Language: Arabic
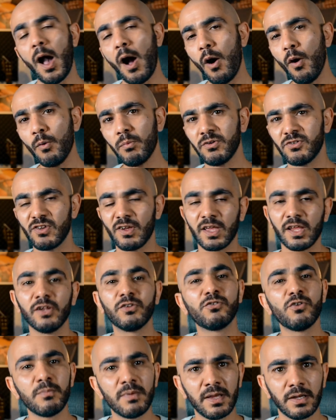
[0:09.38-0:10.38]
أو بشكل
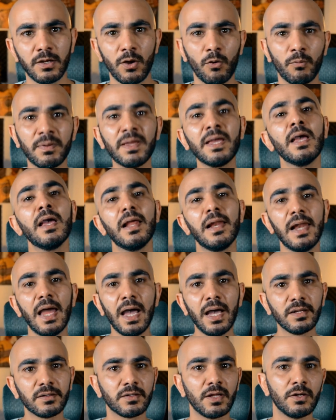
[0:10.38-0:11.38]
شبه يومي
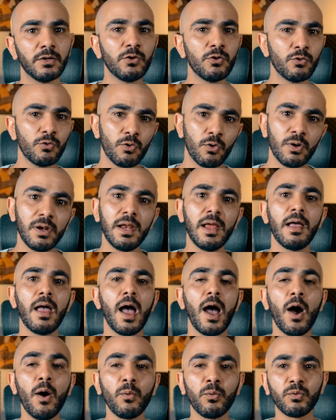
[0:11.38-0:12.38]
لحتى ننقل
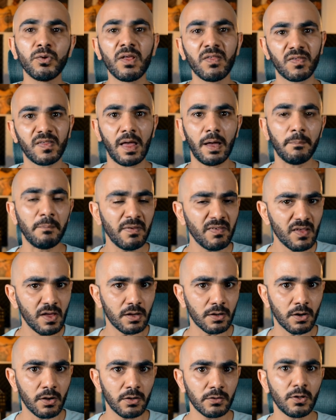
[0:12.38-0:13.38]
أو ننسخ
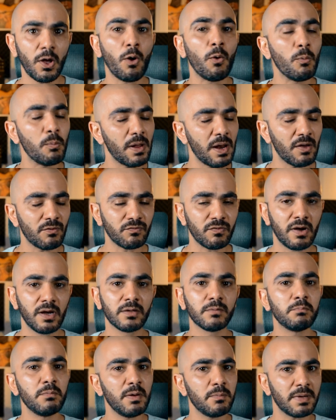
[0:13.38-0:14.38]
مسارات أو
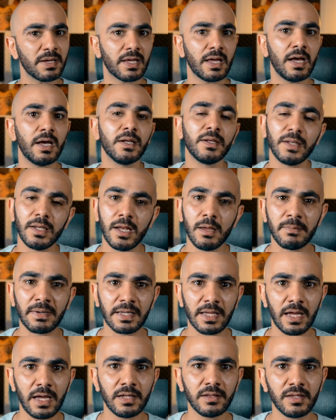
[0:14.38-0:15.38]
ملفات من مكان
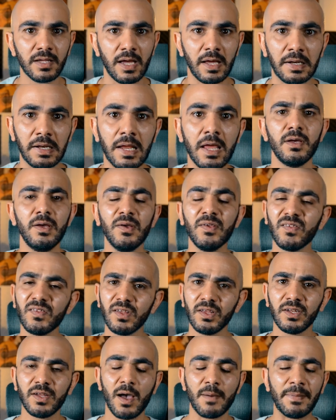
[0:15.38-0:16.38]
لمكان تاني
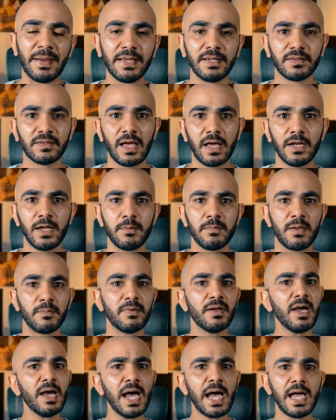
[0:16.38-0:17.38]
استخدام هاي التعليمة
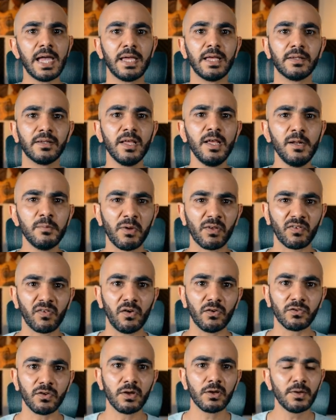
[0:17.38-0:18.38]
بغاية
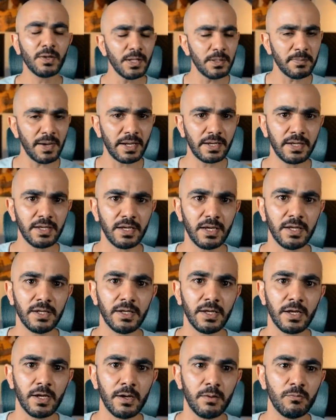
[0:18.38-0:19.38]
البساطة كل ما علي
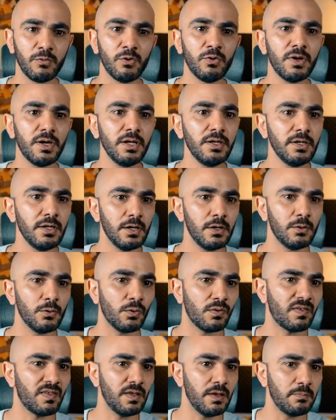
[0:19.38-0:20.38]
إني أعمله إني أقول له
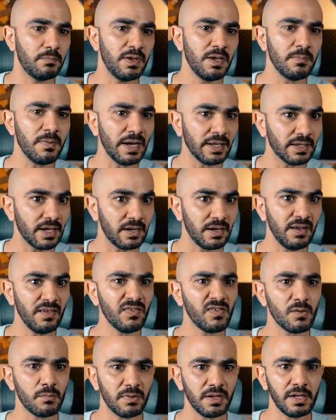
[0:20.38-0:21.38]
سي بي بعدين
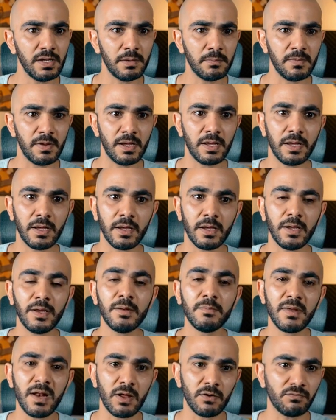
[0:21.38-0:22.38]
اسم آه،
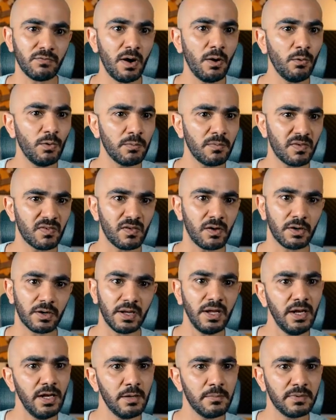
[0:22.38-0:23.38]
الملف أو المسار
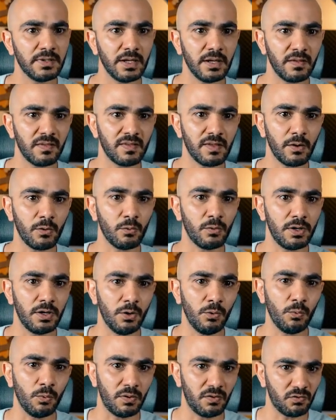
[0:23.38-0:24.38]
اللي بدي أنسخه اللي
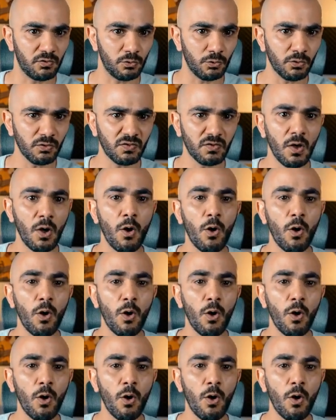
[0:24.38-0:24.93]
هو السورس